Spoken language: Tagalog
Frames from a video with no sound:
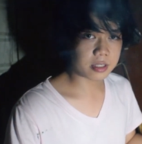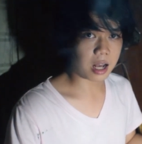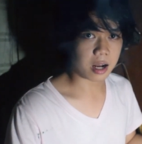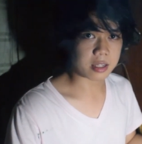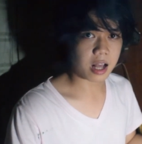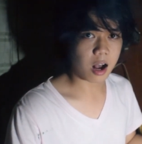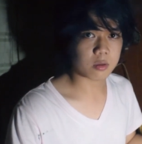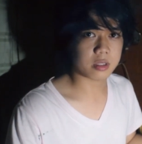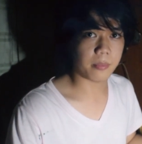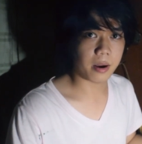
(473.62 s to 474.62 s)

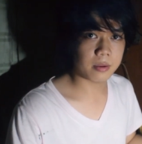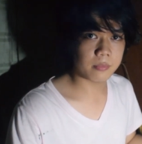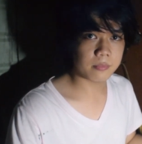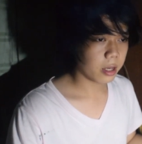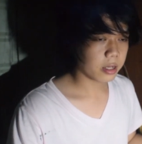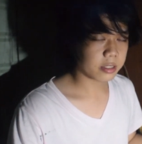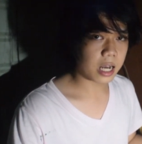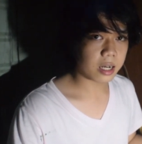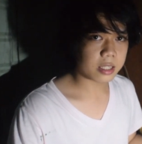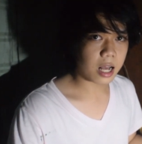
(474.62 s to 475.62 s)
Kakatakot, di ba?
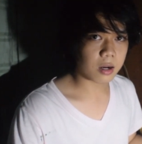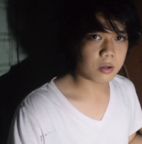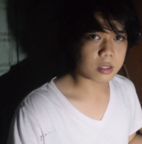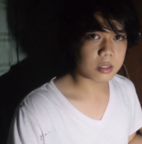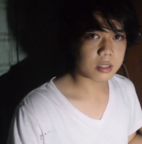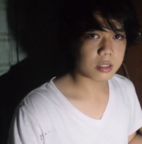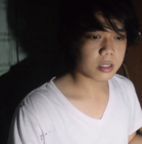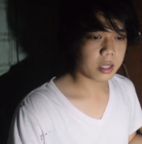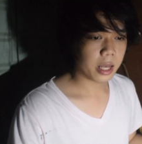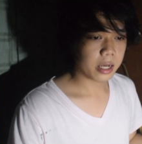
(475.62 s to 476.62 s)
Kakatakot.
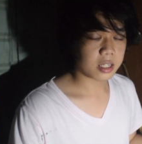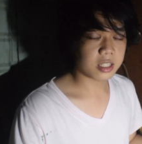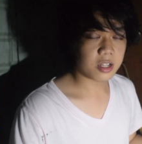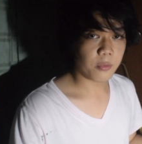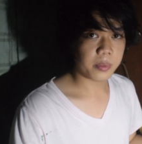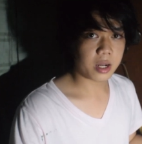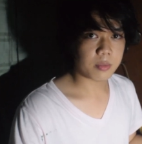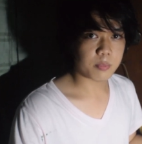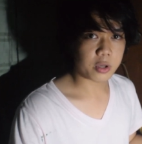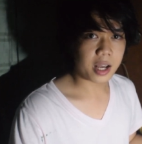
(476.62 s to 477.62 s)
Kasi yung
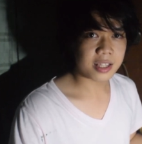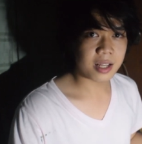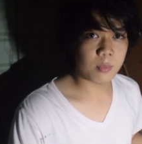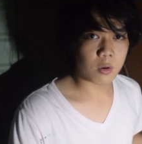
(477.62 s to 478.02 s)
pinagpuyatan